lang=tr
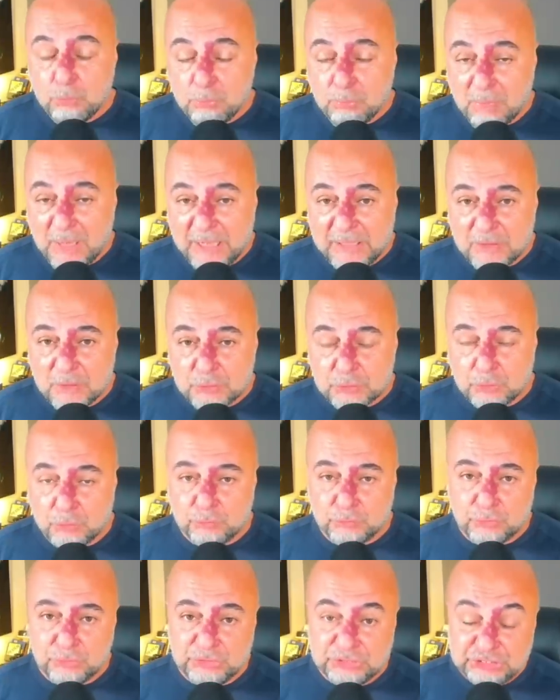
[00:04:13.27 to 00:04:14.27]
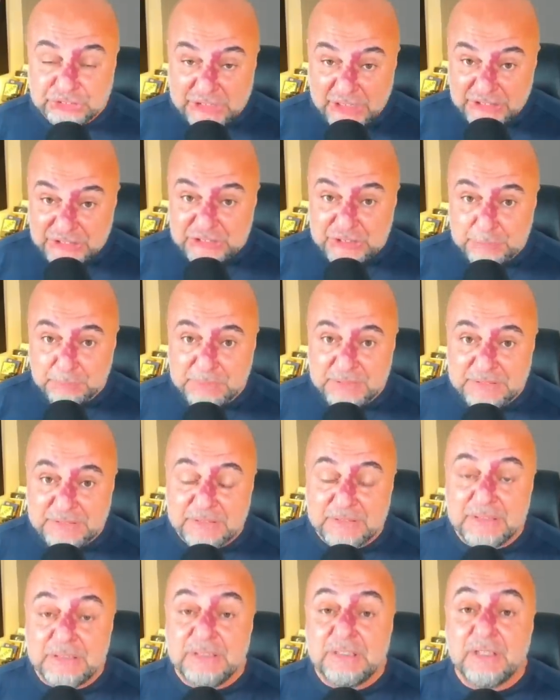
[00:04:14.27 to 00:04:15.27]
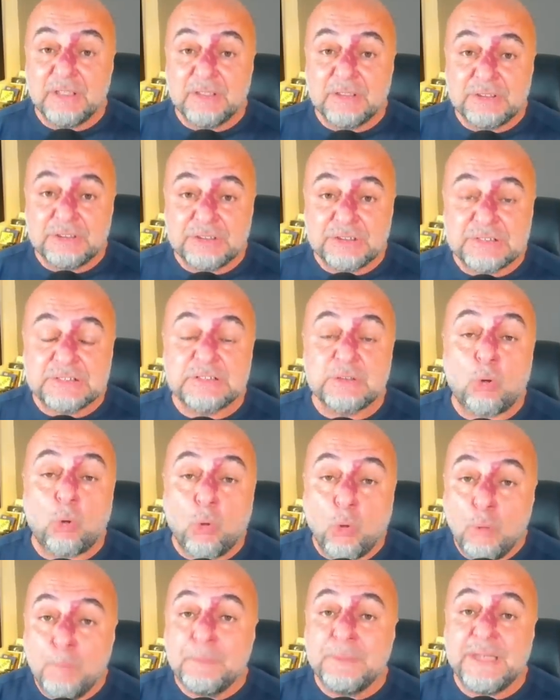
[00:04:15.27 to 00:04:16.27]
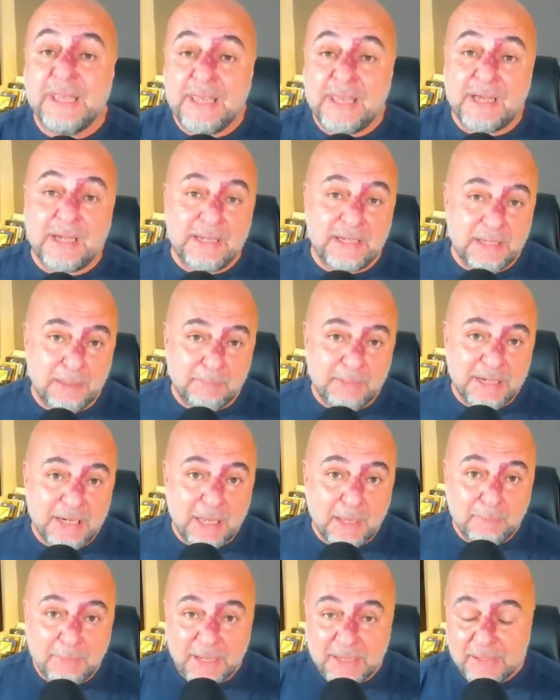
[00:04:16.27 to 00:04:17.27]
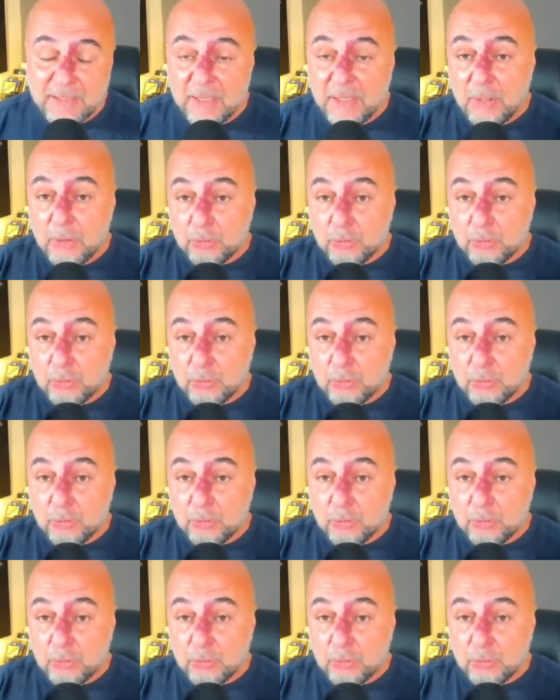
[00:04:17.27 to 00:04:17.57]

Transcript: Bu Microsoft'un ChatGPT'nin yaratıcısı OpenAI ile beraber